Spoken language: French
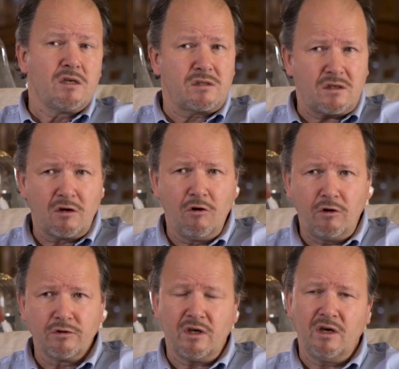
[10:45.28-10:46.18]

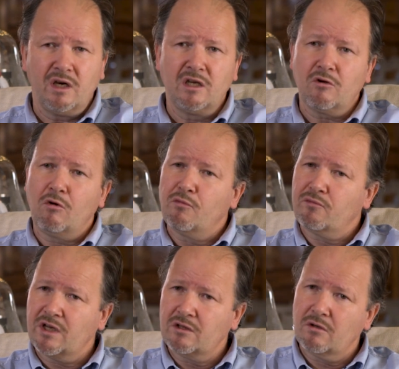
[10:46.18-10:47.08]
Saint-Corentin étant le
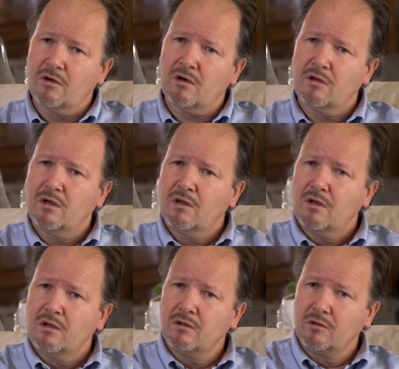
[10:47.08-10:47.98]
fondateur
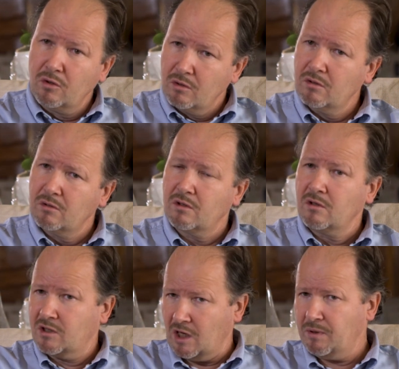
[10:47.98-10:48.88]
de
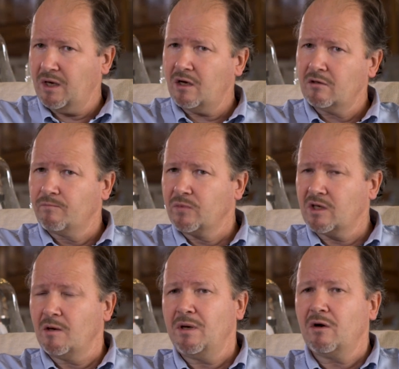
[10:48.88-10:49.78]
Quimper,
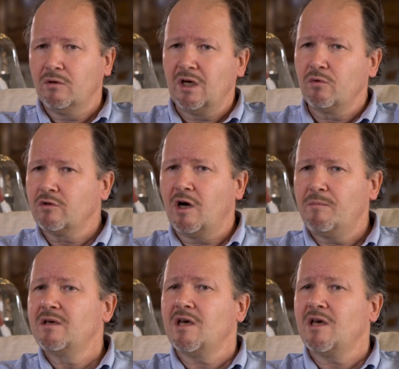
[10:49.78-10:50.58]
Quimper qu'on a longtemps appelé